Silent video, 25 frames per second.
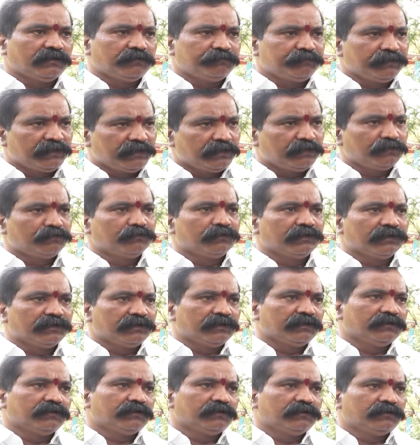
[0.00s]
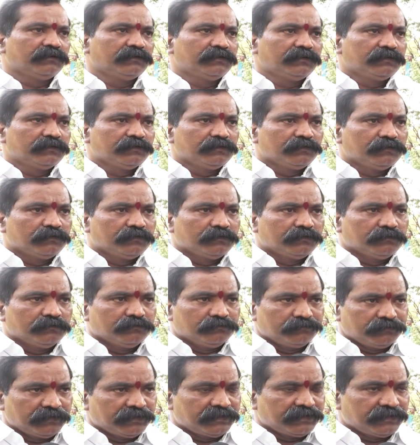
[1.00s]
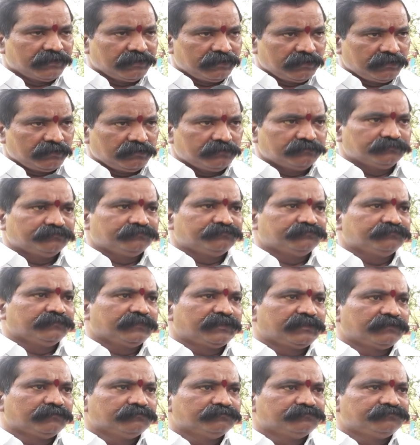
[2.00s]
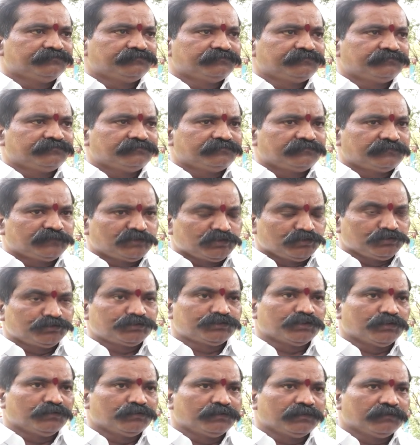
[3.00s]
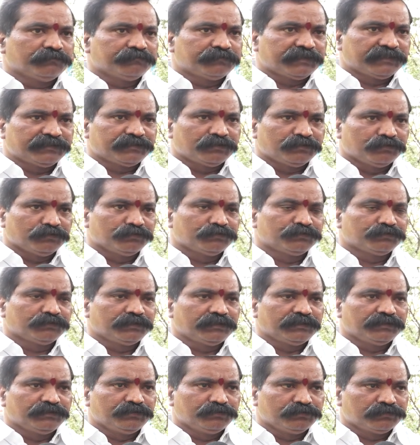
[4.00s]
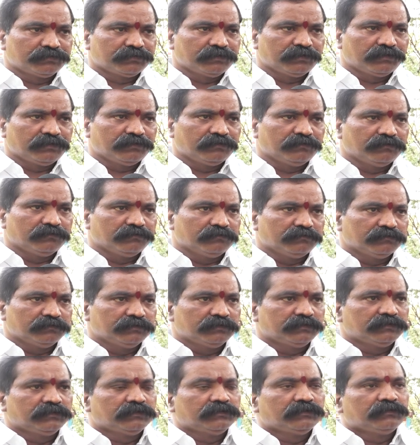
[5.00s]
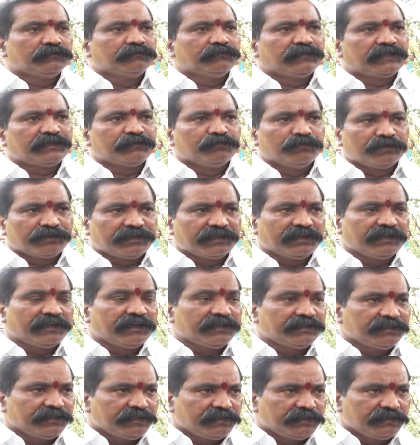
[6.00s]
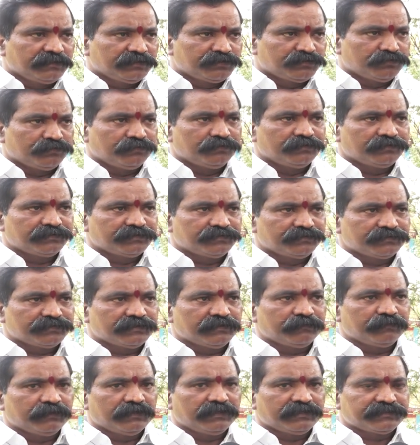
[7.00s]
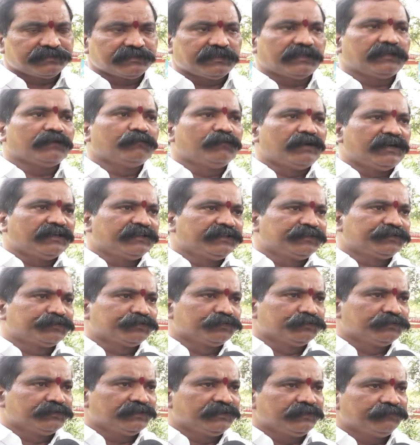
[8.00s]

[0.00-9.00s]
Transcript: పిల్లలు కూడా అందులో ఉన్నారని మనం చూస్తూ ఉన్నాం ప్రతిరోజు ఈ న్యూస్లలో మరి ముఖ్యంగా అది చూడు చూసినప్పుడల్లా చాలా బాధేస్తుంది